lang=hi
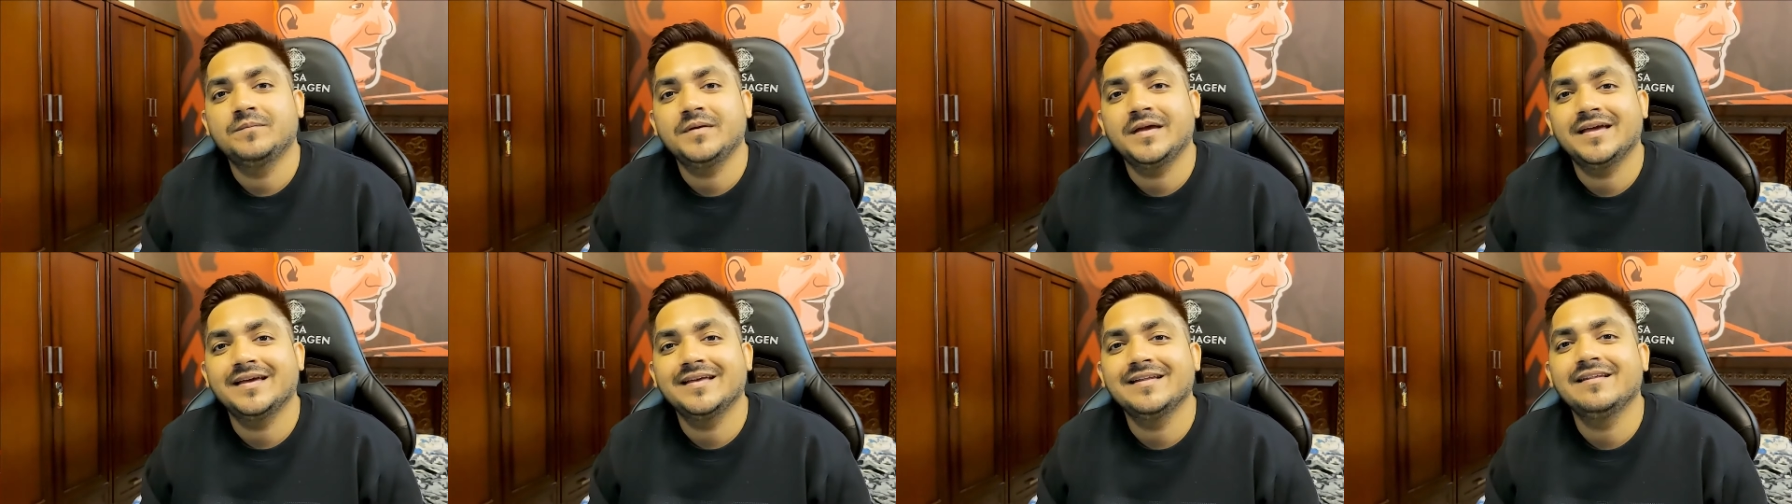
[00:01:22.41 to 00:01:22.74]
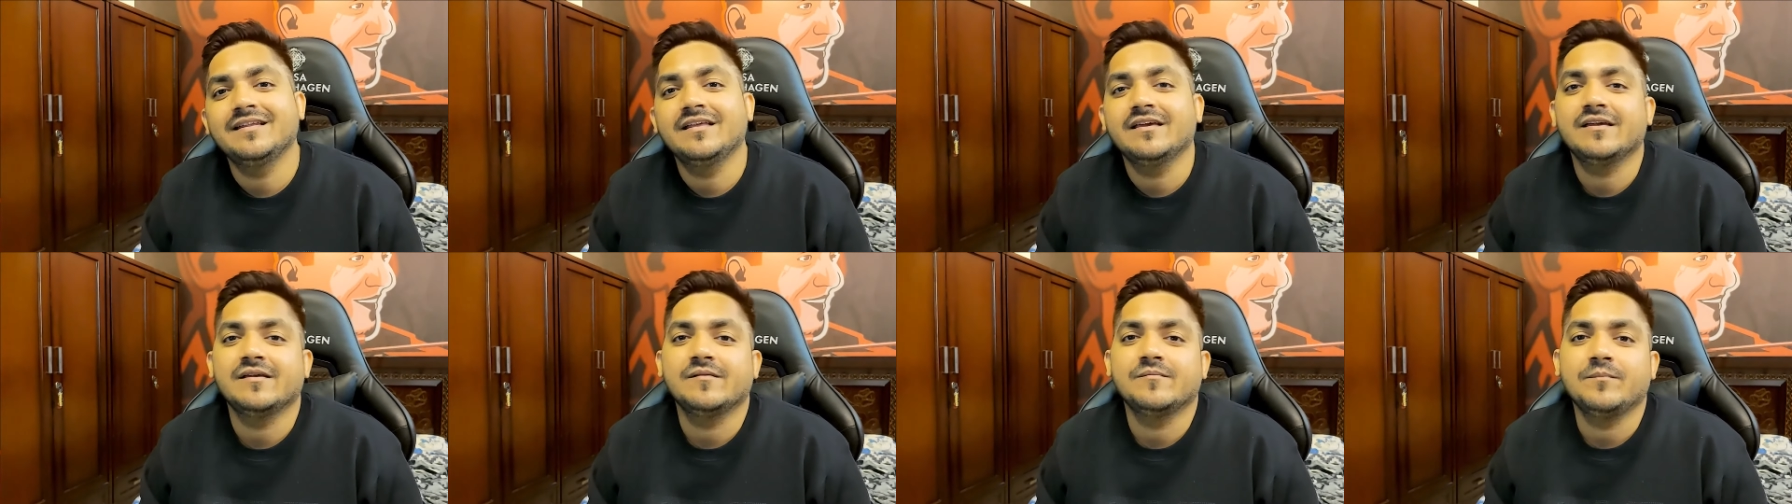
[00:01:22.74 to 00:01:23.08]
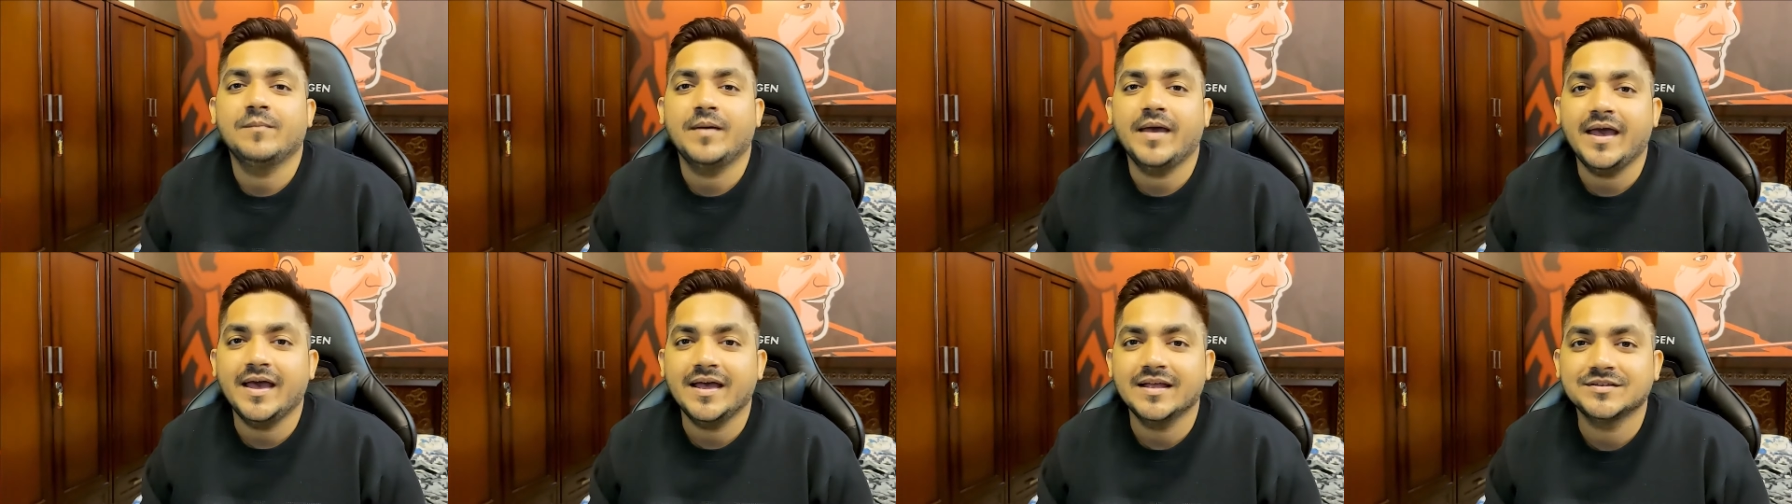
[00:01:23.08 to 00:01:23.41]
पहले
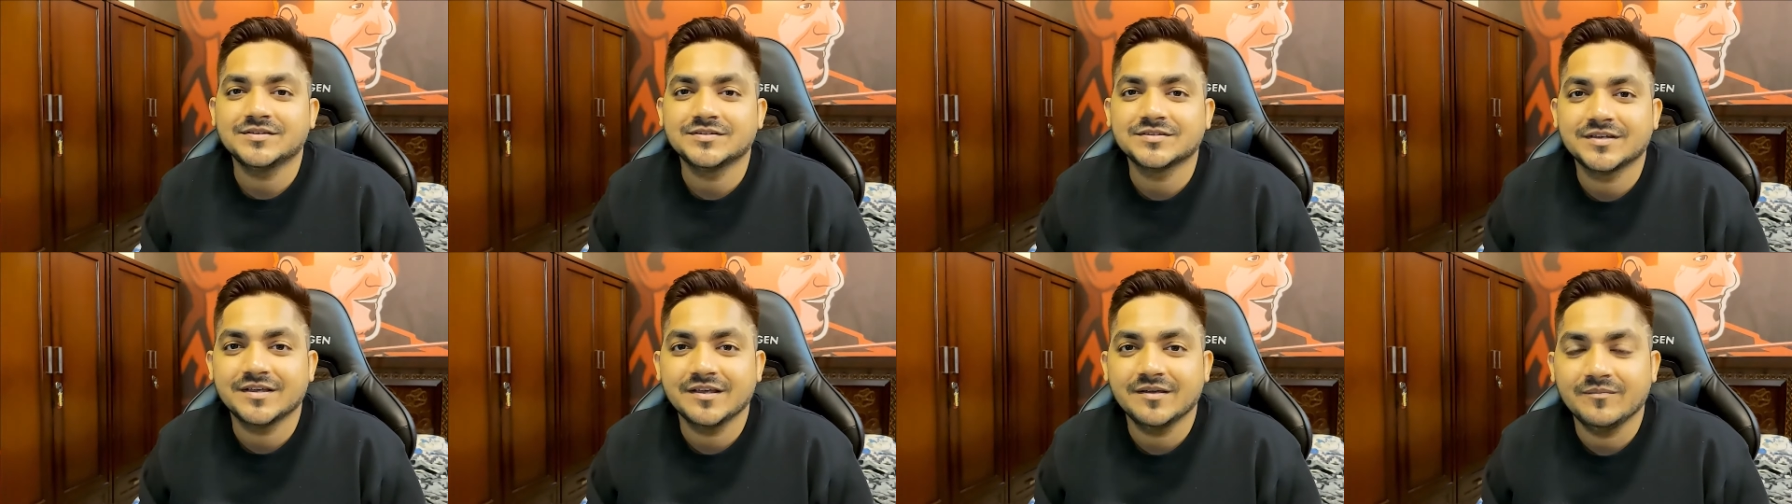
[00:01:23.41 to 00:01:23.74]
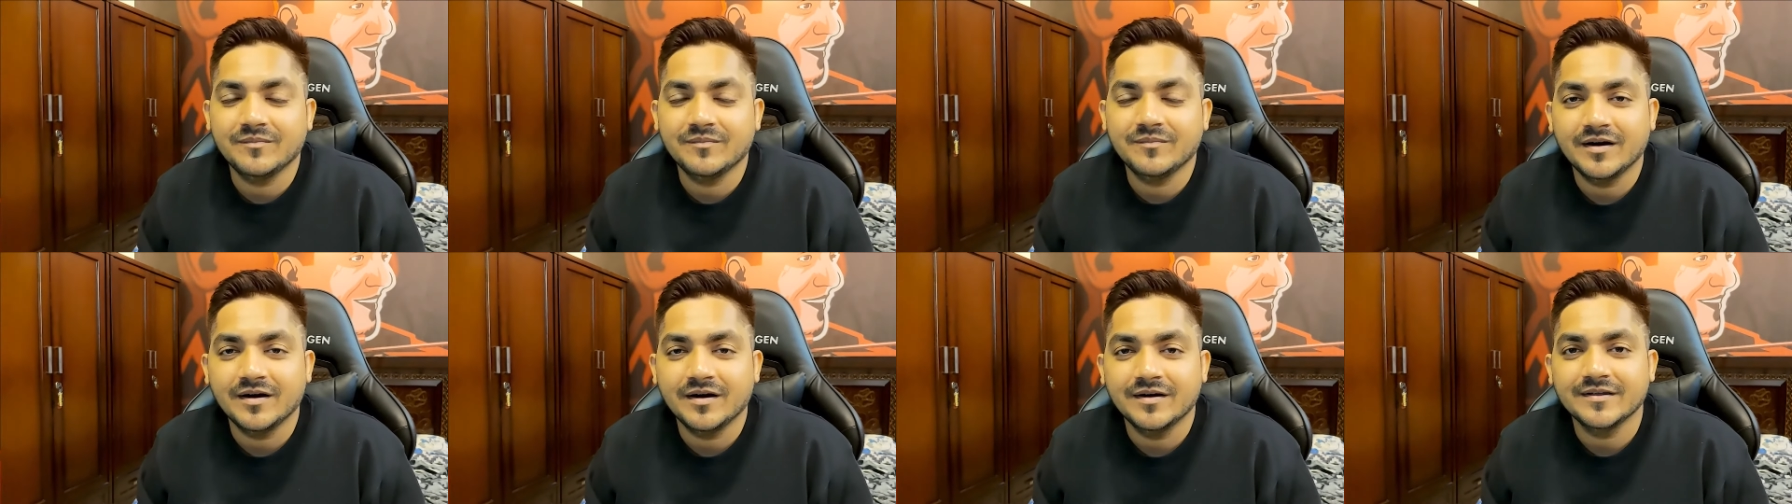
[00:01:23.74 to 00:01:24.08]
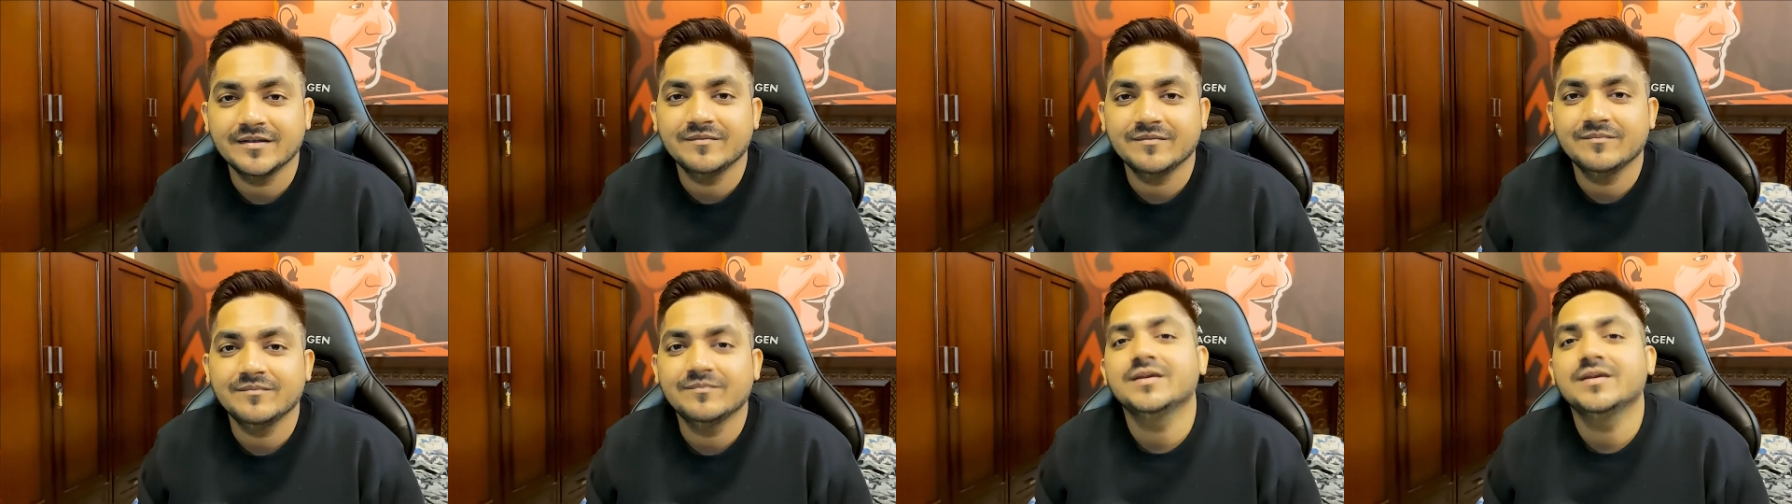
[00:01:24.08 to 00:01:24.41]
मैच के
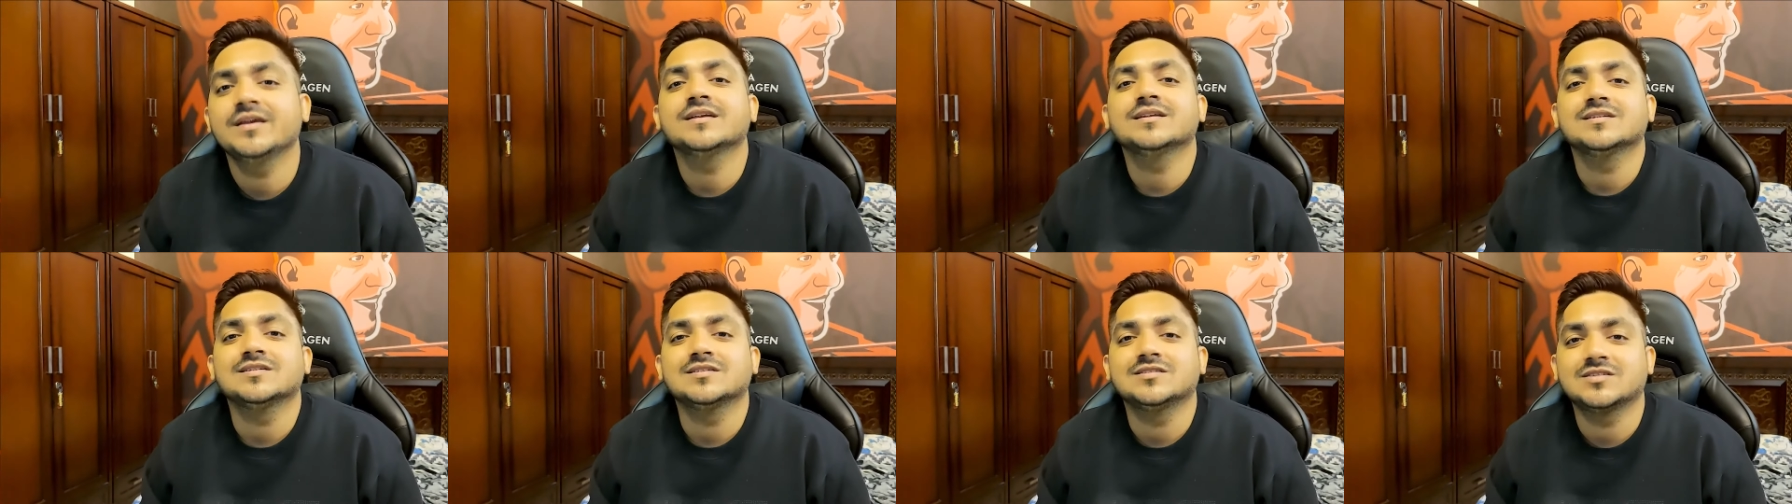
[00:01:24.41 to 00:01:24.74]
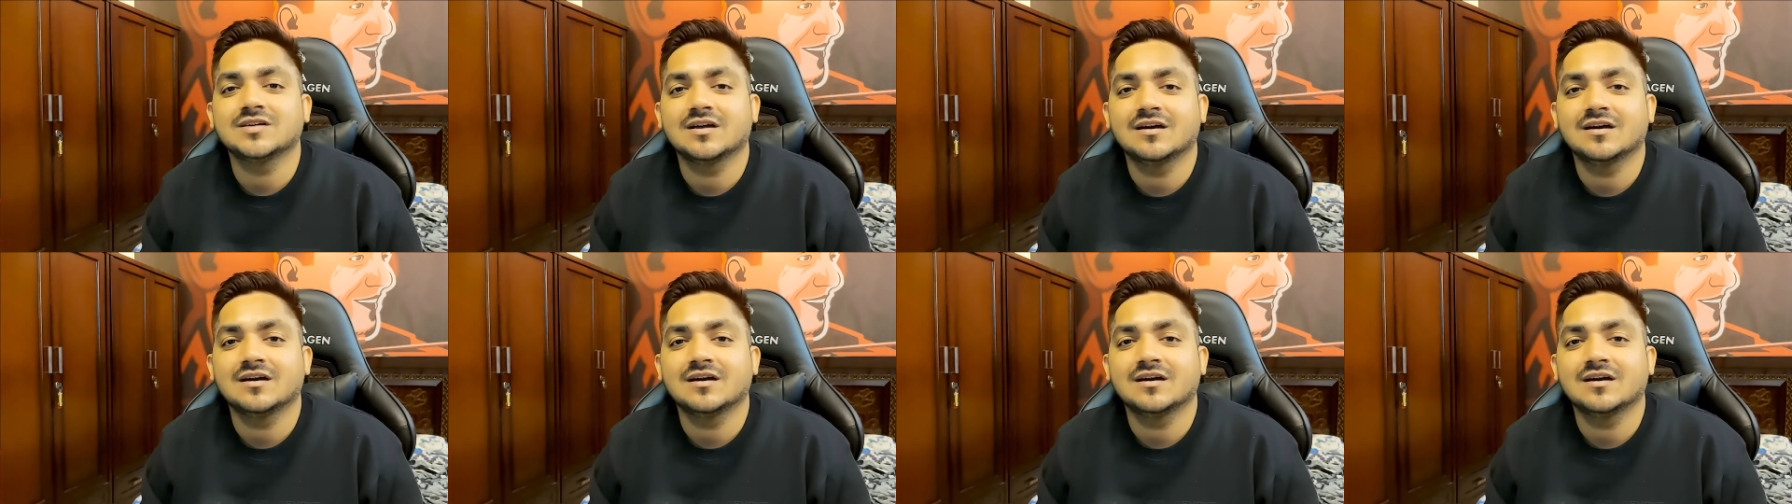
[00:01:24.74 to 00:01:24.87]
बारे में